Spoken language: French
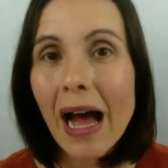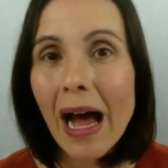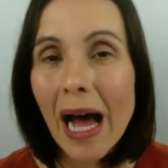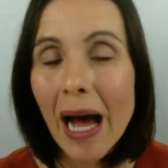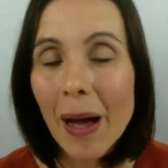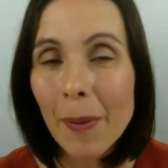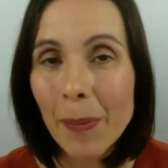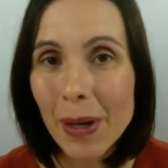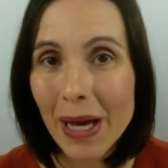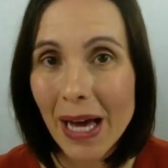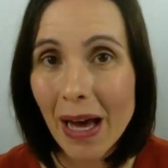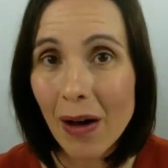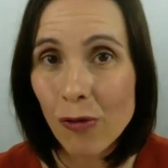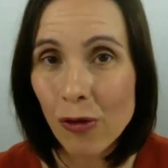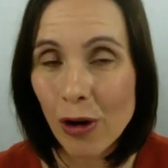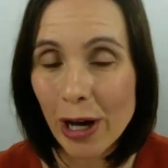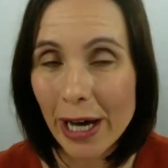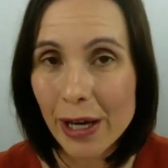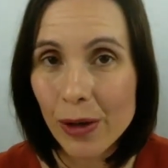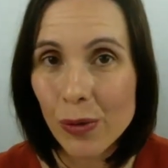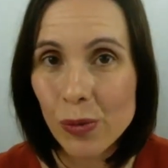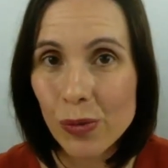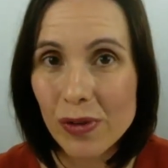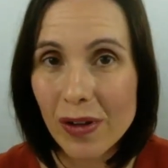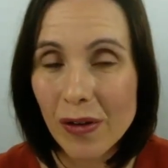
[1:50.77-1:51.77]
Après avoir
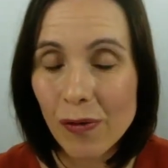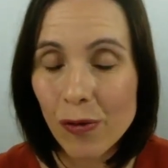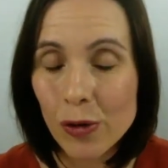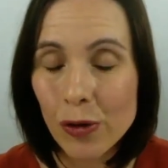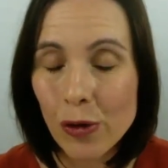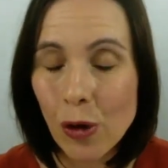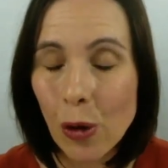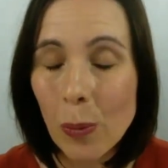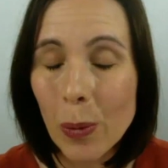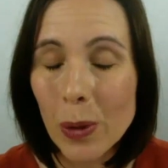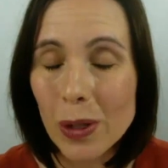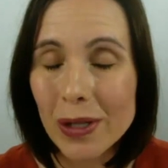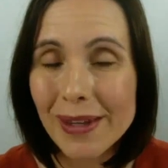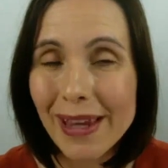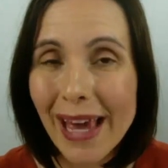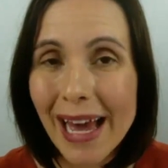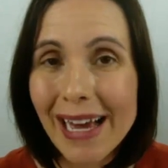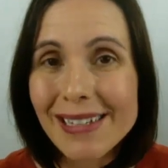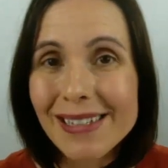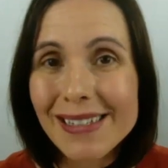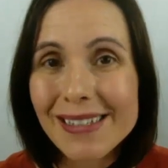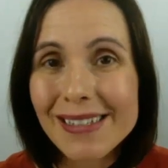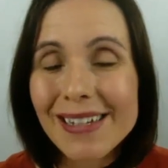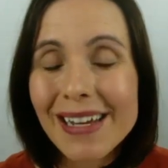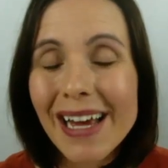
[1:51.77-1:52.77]
écouté votre
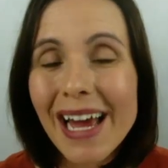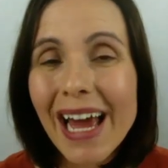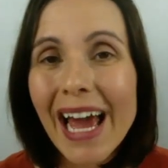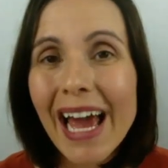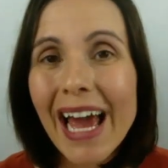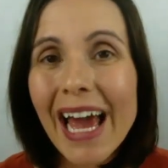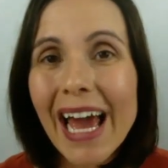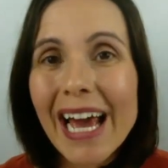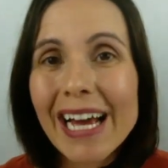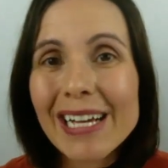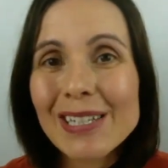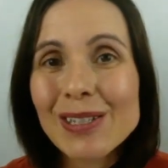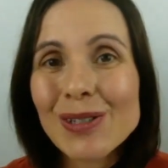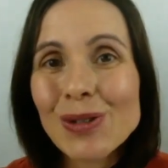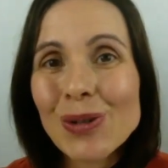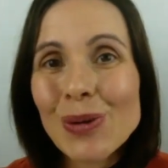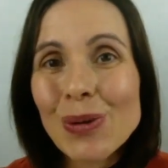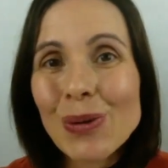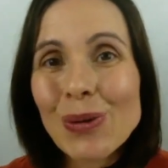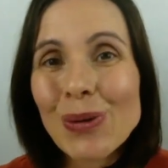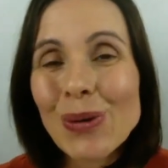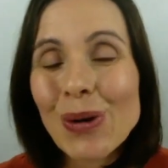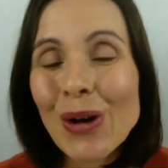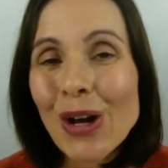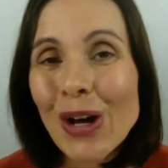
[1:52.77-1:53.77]
podcast, est-ce
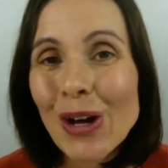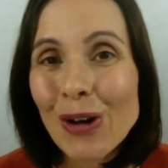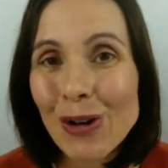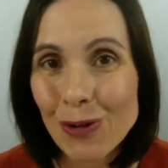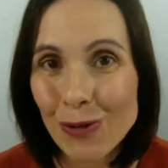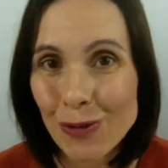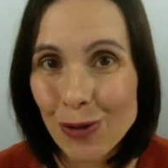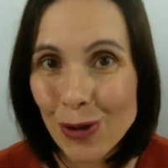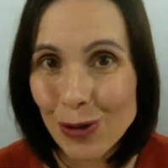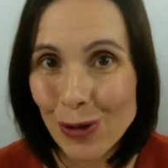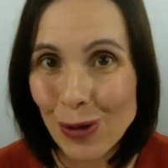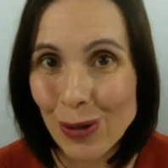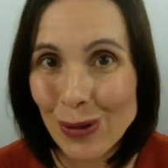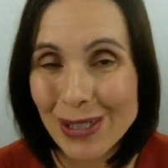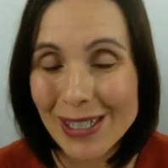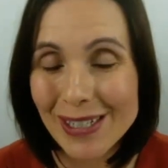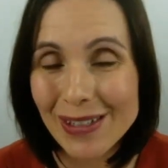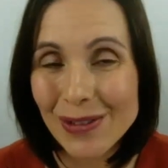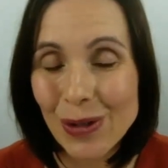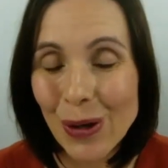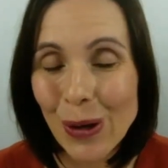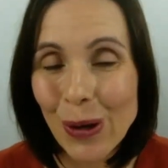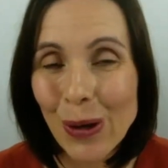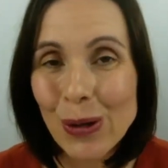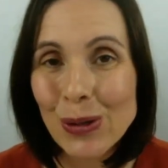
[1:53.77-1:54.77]
que votre
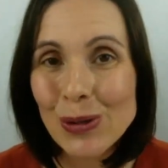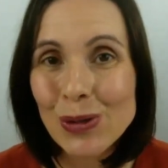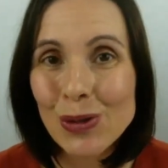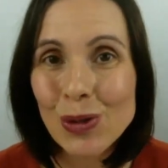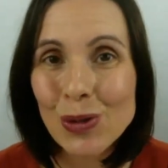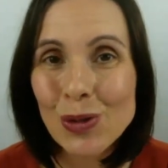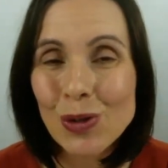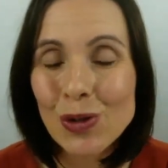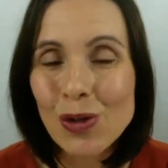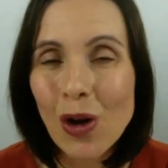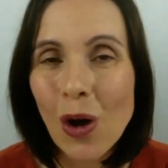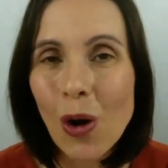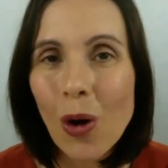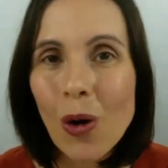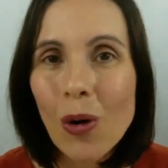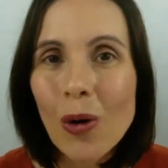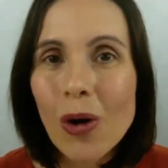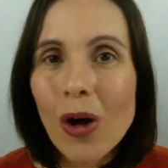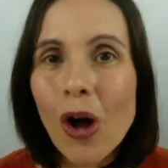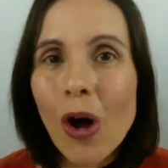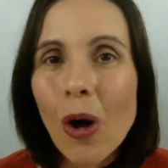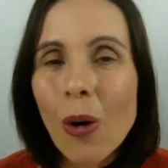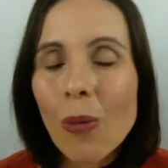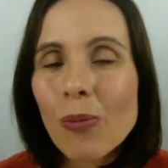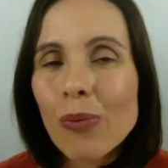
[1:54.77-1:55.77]
auditeur se sent
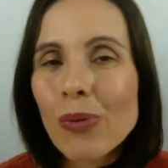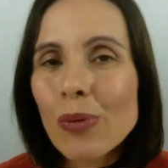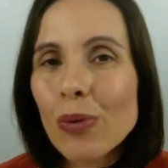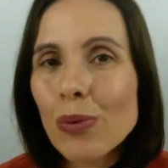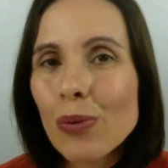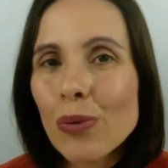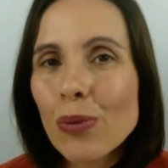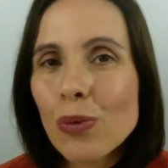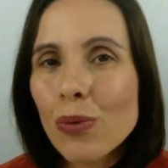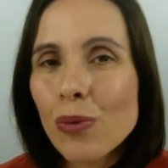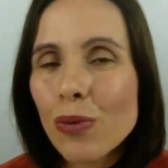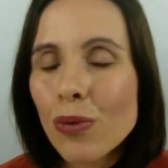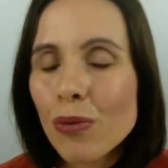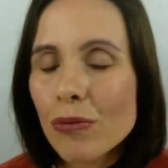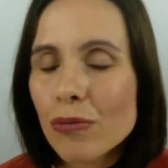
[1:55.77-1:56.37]
plus